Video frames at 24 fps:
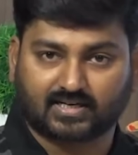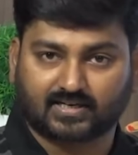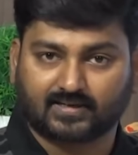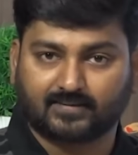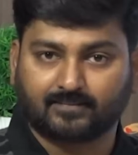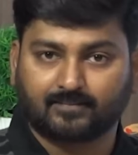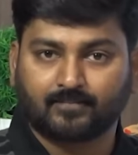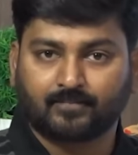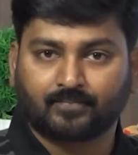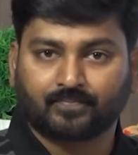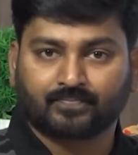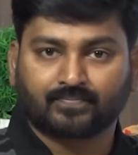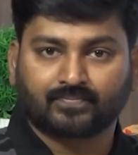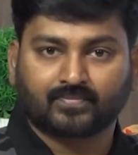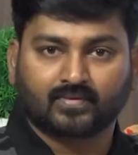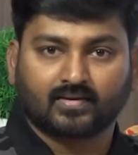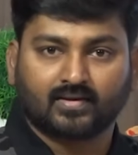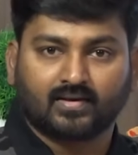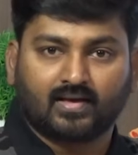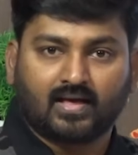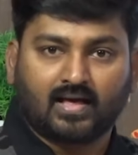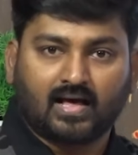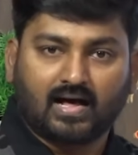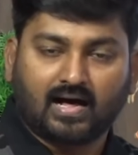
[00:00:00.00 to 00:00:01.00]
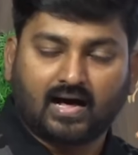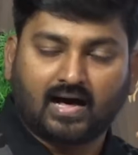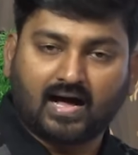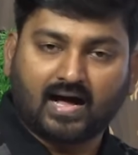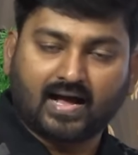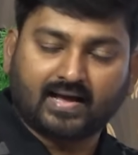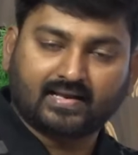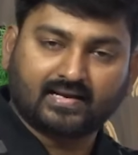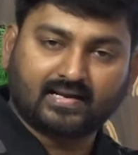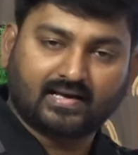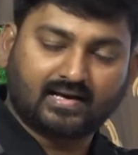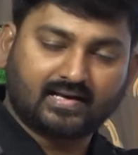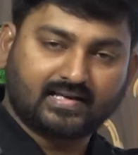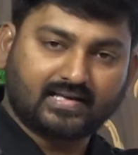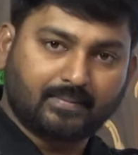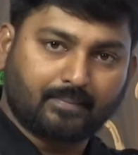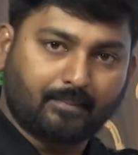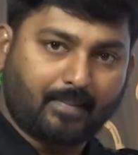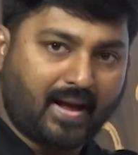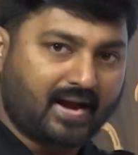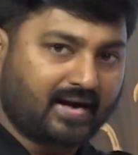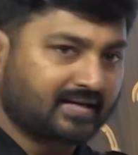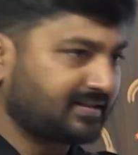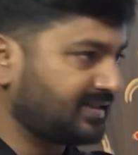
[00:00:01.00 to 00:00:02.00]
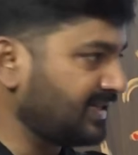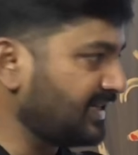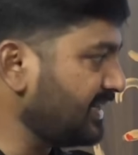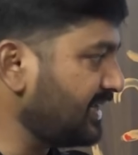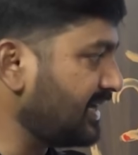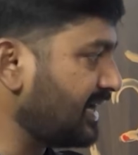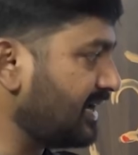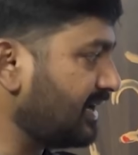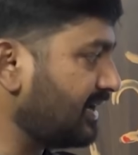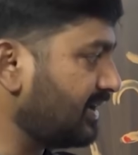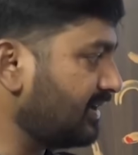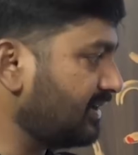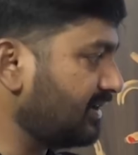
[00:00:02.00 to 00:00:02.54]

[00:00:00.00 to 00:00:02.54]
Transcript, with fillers: అట ఆయన ఈ బ్యాక్టీరియా